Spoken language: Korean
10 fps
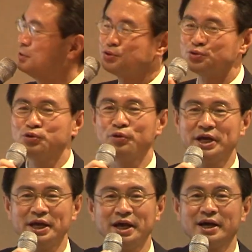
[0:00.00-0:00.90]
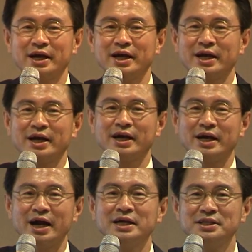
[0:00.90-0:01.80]
충료의
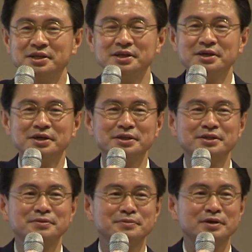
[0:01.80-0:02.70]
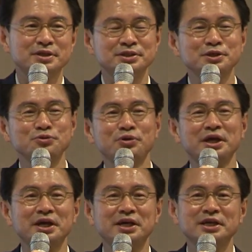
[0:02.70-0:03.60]
강의 듣는 것
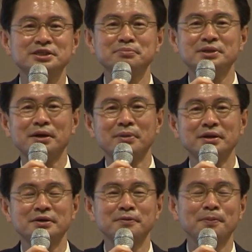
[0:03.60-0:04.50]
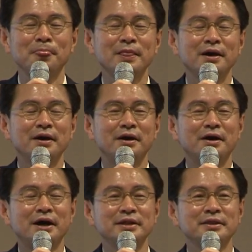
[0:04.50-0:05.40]
서두에 얘기했습니다마는
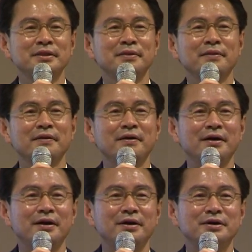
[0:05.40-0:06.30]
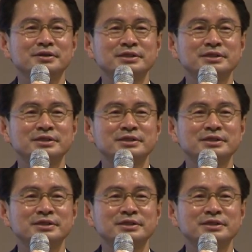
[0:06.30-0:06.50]
어, 한 어,